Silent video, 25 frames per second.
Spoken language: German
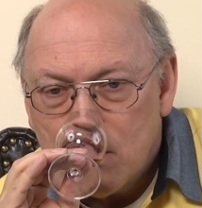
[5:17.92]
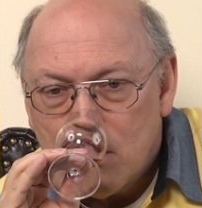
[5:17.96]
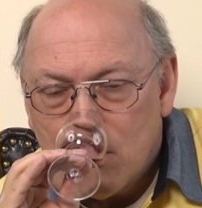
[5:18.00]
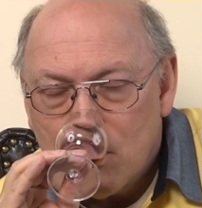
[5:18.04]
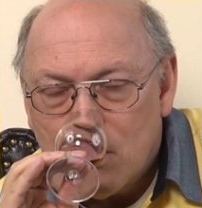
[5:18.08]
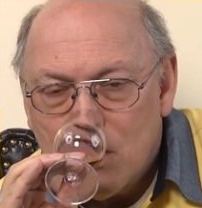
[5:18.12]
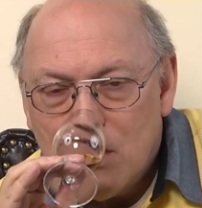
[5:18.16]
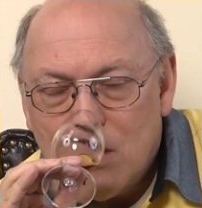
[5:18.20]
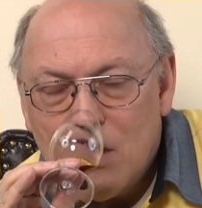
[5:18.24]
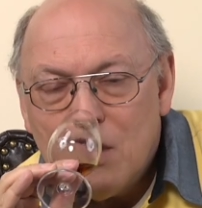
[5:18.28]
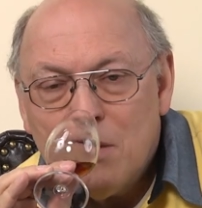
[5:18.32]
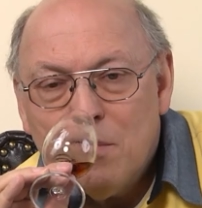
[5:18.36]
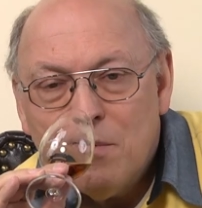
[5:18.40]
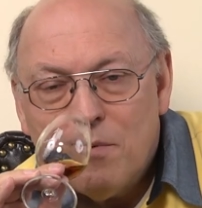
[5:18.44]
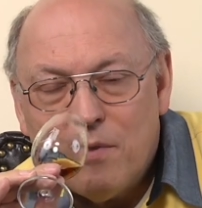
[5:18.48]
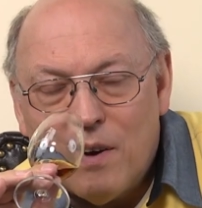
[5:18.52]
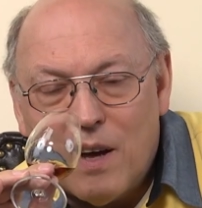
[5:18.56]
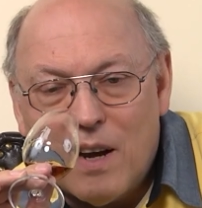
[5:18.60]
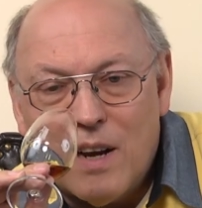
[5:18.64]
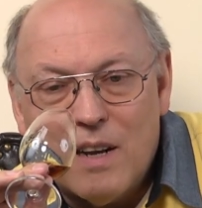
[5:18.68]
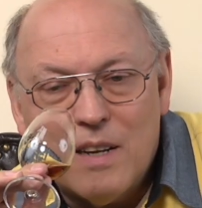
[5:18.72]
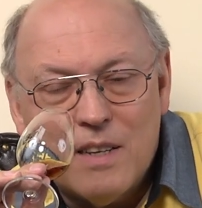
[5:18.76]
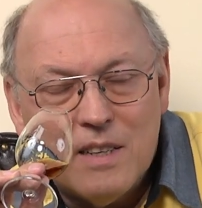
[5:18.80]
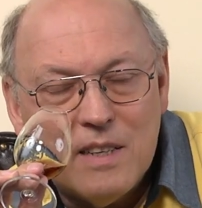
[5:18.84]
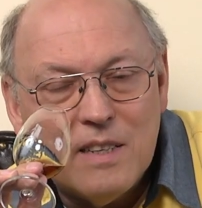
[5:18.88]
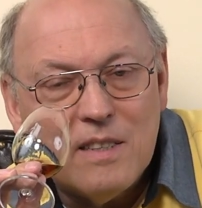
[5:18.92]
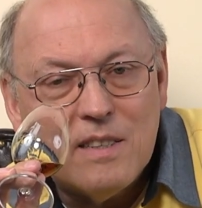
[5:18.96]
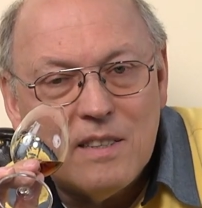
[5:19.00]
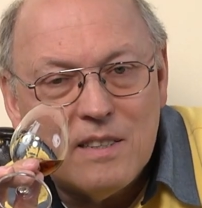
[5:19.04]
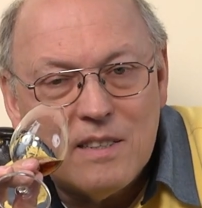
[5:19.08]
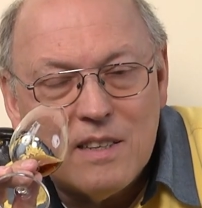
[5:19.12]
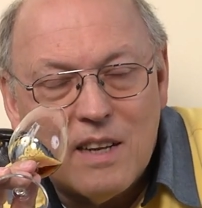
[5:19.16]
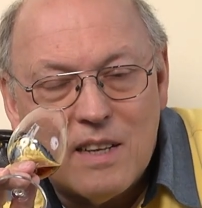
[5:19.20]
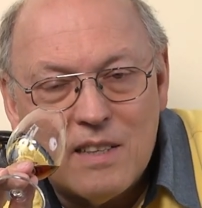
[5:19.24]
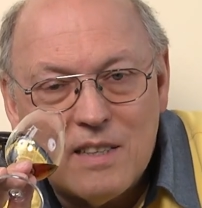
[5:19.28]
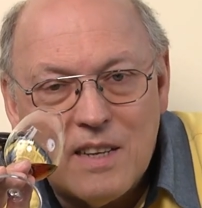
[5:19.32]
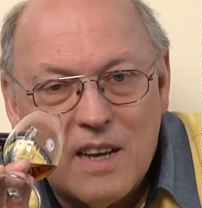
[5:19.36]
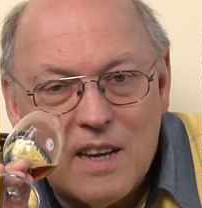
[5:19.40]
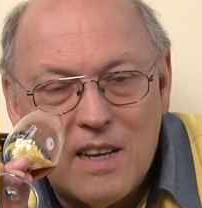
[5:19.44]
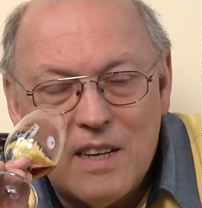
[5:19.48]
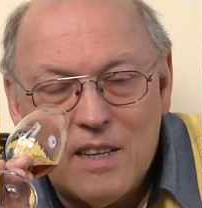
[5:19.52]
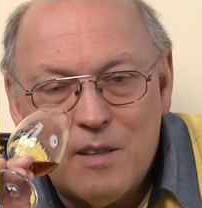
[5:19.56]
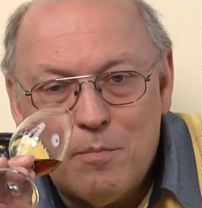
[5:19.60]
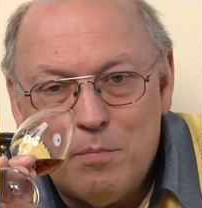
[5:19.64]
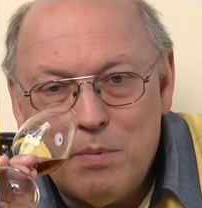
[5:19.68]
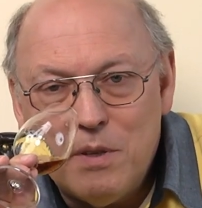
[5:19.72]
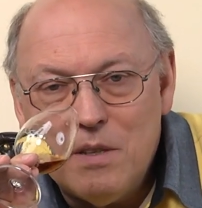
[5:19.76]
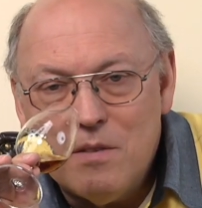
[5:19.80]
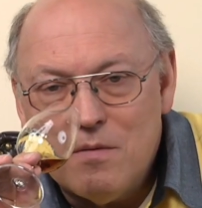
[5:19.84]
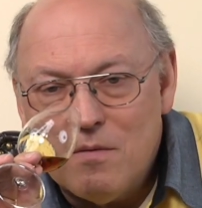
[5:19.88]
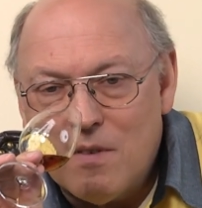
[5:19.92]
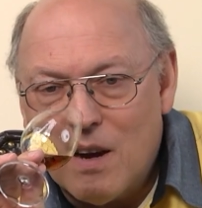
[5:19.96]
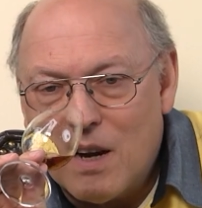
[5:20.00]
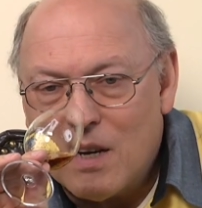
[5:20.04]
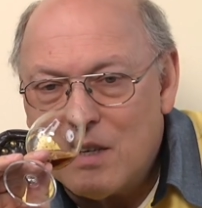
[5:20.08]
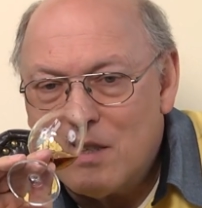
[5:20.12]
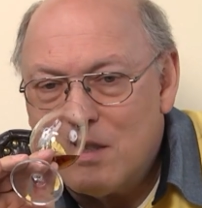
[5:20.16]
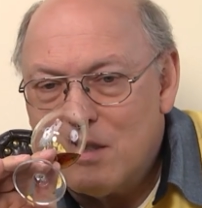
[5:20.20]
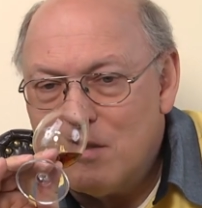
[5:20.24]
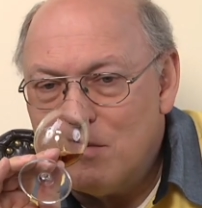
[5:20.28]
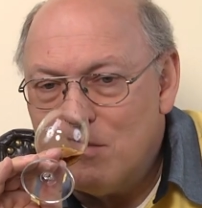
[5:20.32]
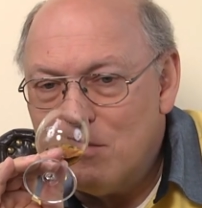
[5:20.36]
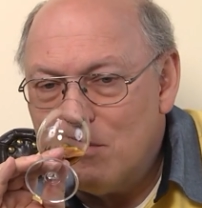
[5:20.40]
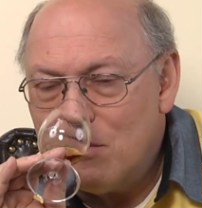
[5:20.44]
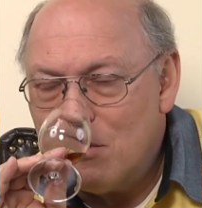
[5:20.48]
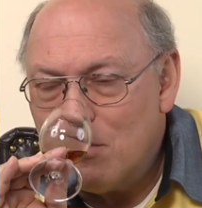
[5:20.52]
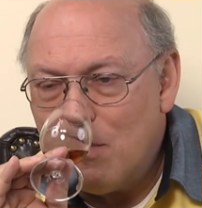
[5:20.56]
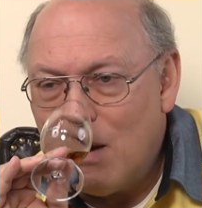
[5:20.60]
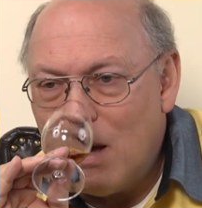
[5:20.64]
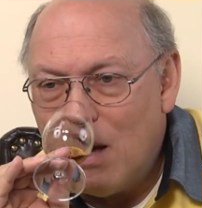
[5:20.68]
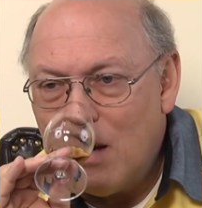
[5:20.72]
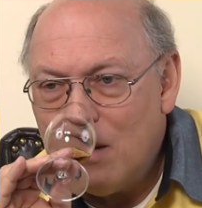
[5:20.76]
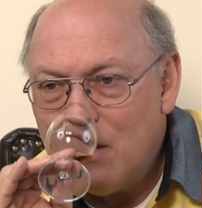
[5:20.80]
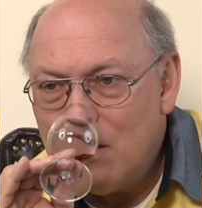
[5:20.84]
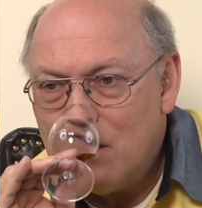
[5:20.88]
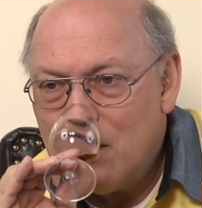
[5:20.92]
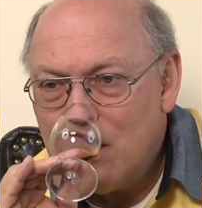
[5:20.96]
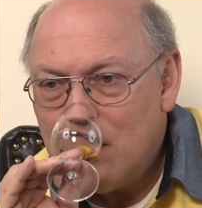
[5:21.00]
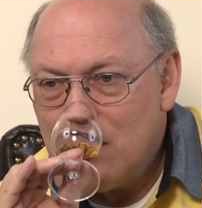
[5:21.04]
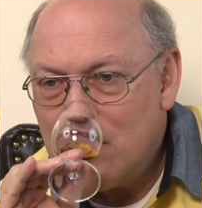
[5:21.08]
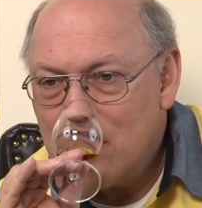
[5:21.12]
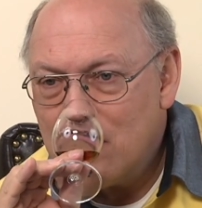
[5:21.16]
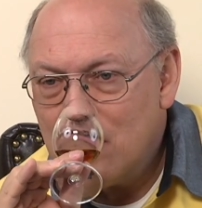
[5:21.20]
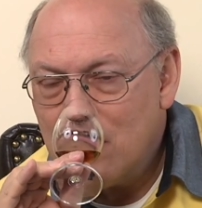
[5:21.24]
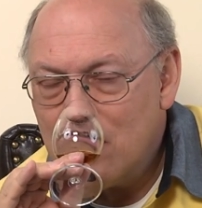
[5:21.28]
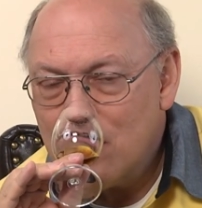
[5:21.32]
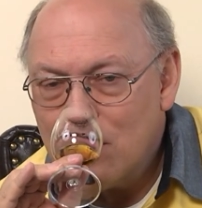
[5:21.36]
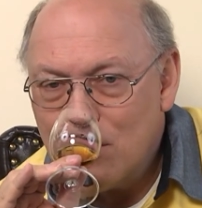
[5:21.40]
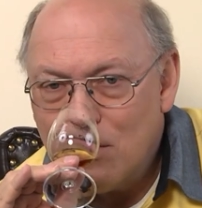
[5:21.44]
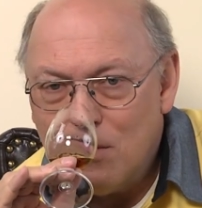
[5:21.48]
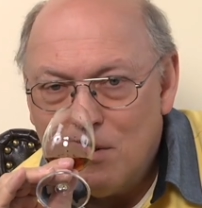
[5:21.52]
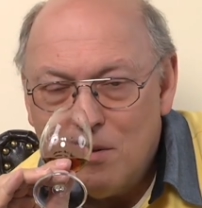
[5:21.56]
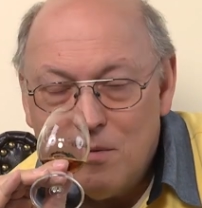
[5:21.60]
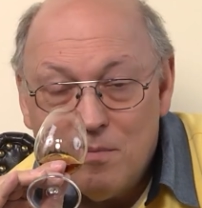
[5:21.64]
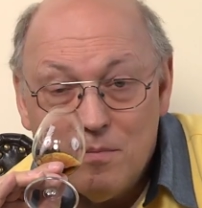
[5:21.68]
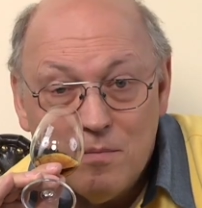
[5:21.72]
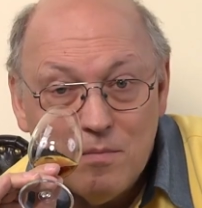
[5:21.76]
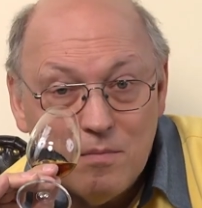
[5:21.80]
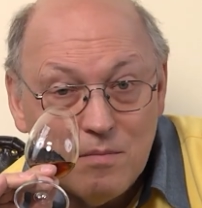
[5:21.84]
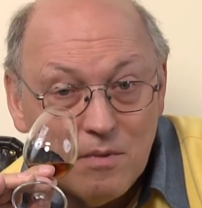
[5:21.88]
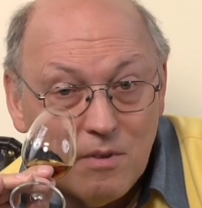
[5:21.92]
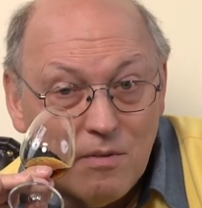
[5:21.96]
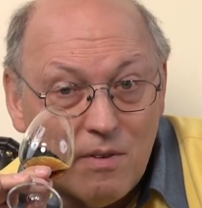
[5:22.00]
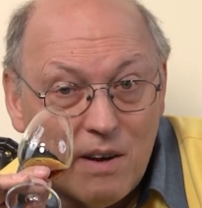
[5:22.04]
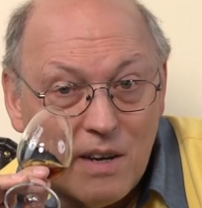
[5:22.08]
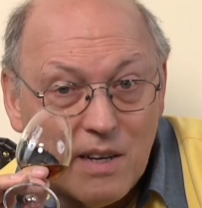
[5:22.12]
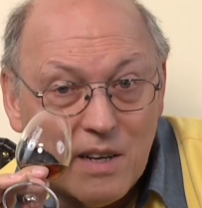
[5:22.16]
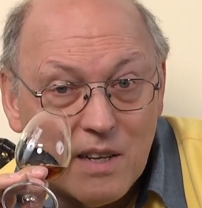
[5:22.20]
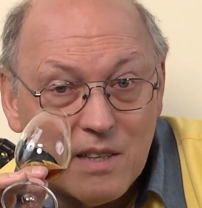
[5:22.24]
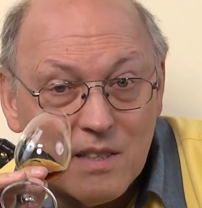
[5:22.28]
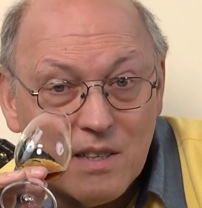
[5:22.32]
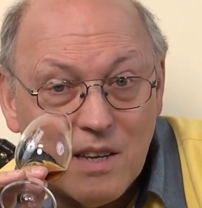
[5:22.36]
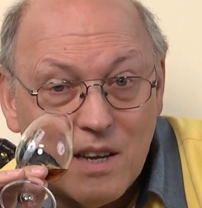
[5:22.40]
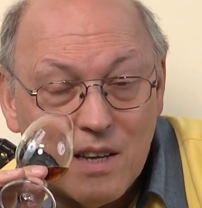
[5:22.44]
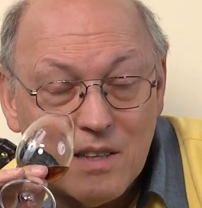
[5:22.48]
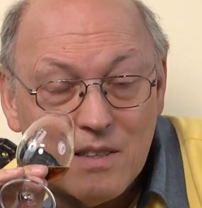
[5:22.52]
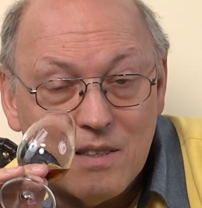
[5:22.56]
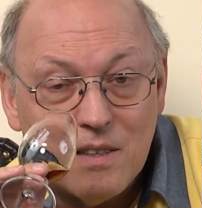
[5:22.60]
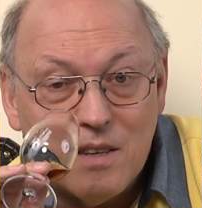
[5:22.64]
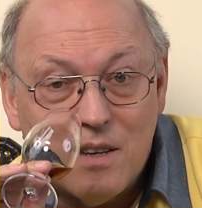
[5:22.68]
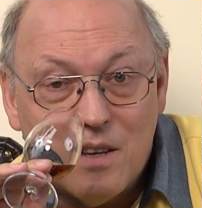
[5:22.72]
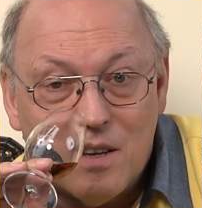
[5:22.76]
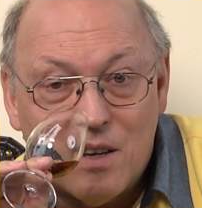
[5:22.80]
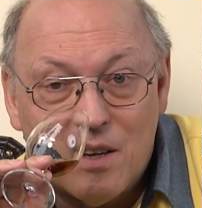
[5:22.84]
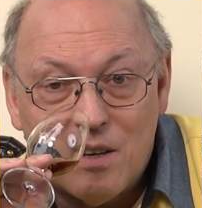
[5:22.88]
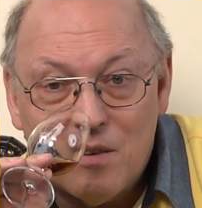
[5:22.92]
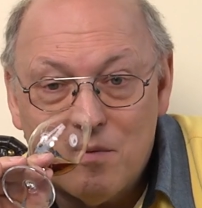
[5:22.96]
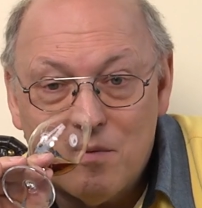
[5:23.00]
Und in diesem Fall ist es tatsächlich Bienenwachs. Und zwar ist es so eine Weihnachtskerze.